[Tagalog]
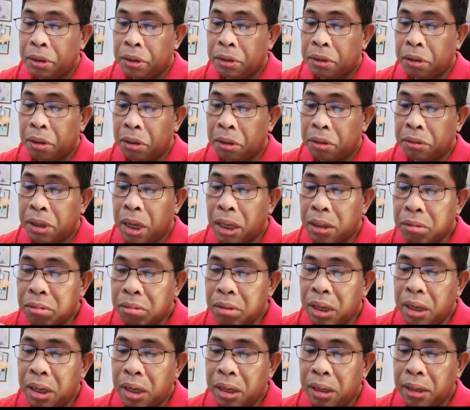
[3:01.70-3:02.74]
So the
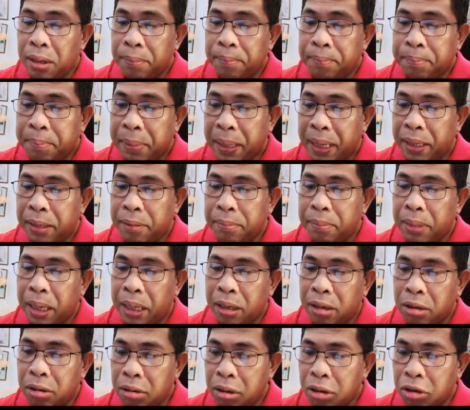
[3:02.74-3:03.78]
ruling penned
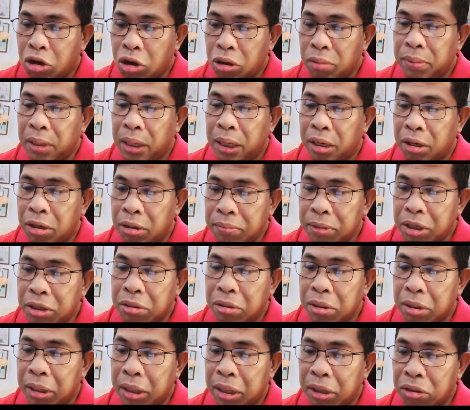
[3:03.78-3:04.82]
by COMELEC
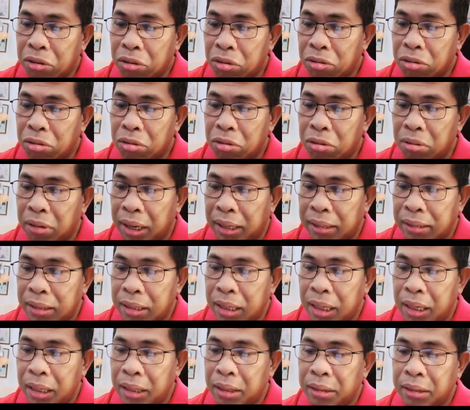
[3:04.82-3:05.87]
Commissioner Socorro
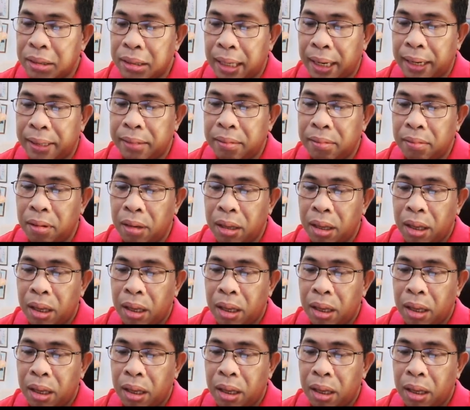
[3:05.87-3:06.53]
Inting said,